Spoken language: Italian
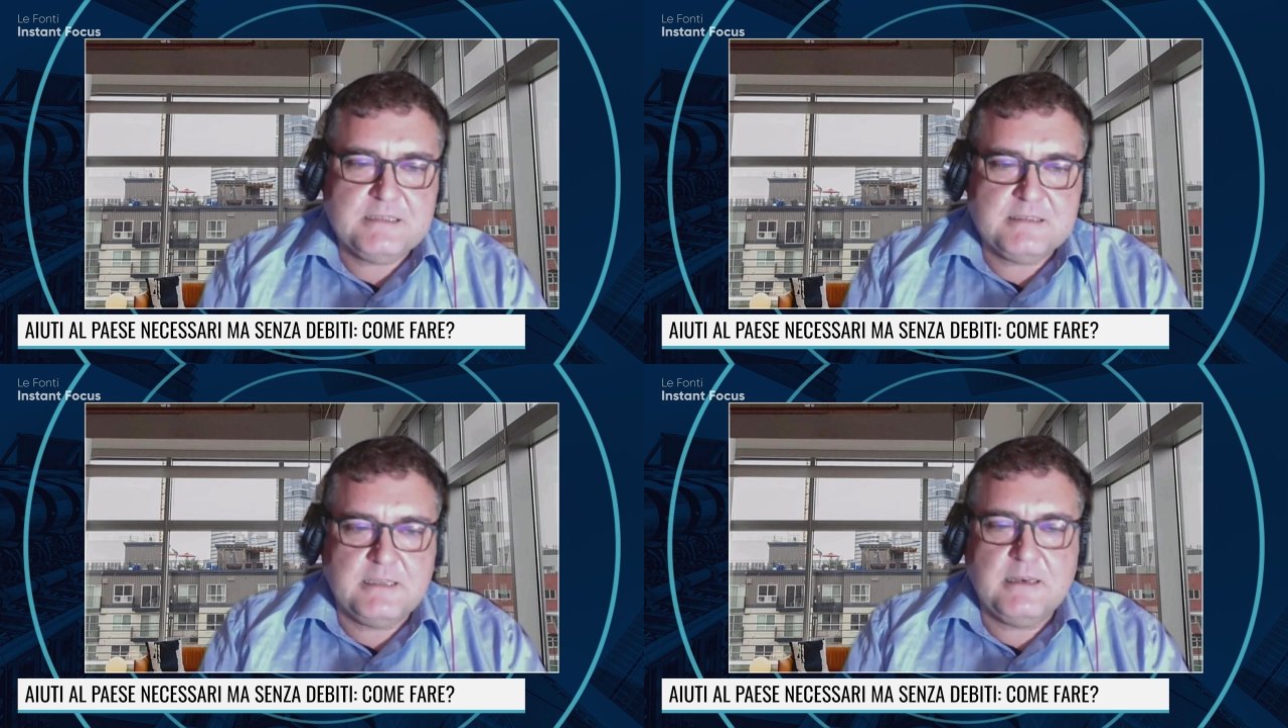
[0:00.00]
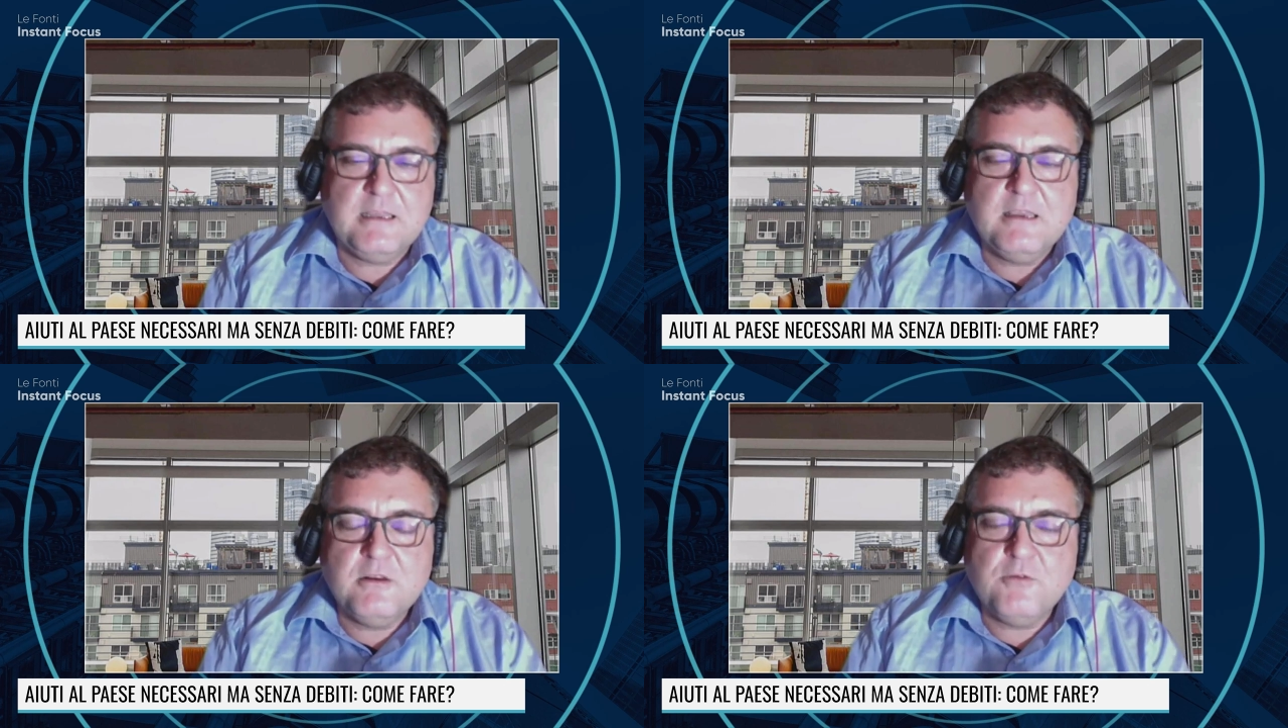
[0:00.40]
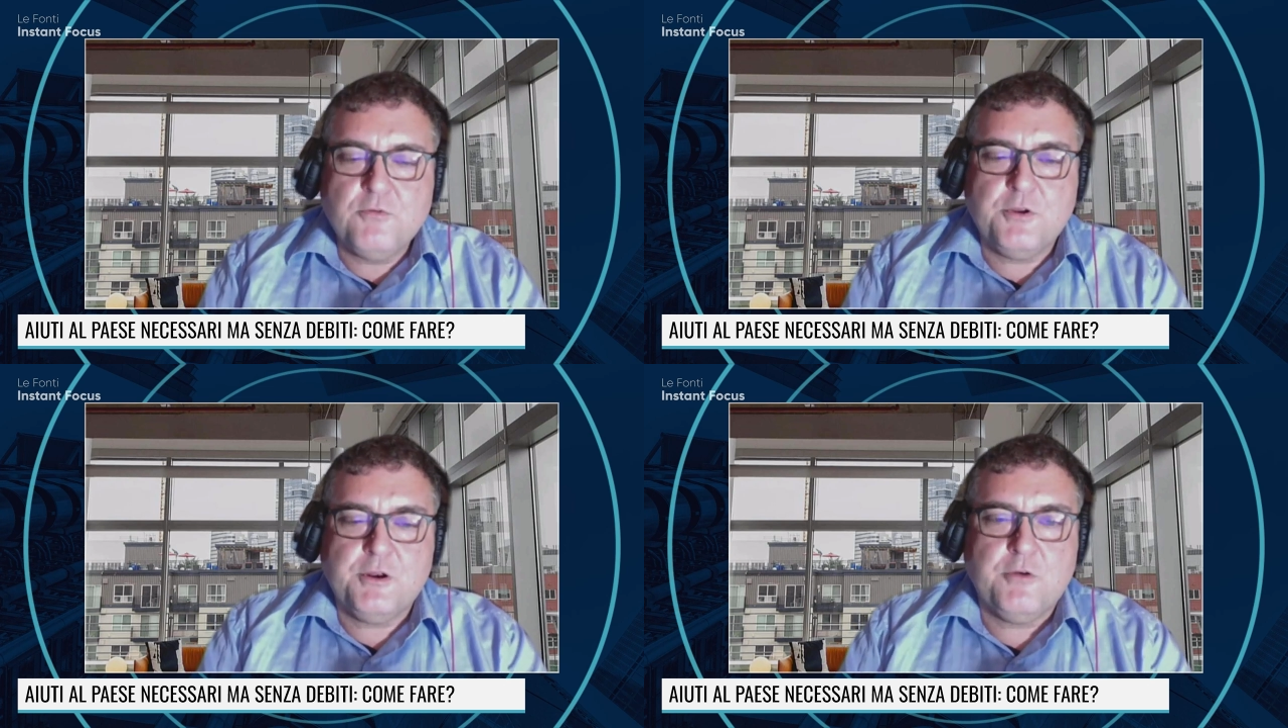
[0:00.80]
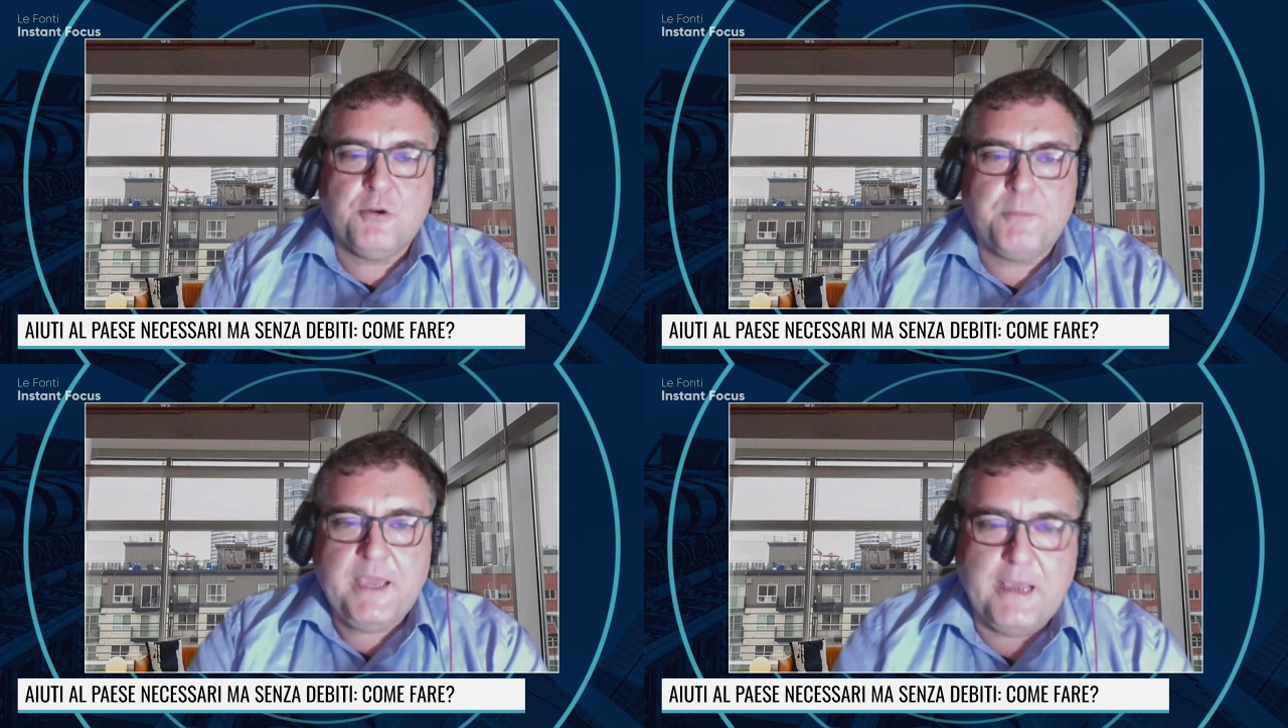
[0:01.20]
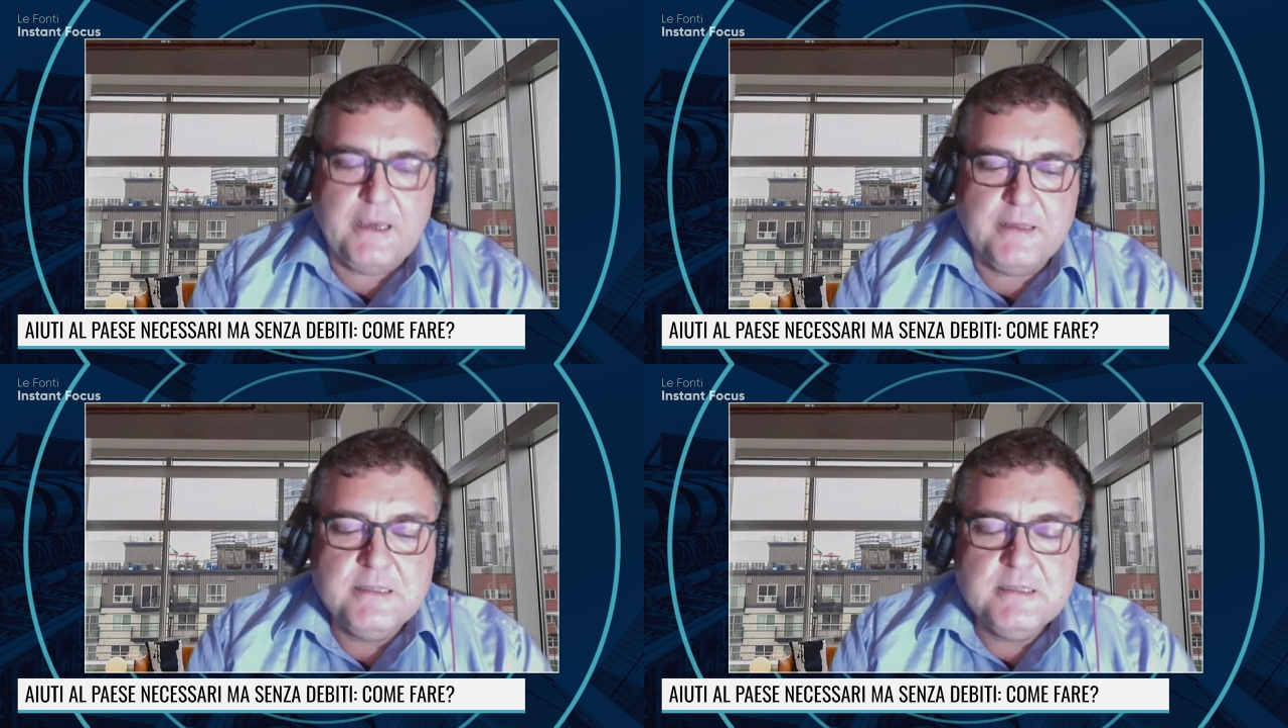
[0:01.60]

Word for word: Se l'Unione Europea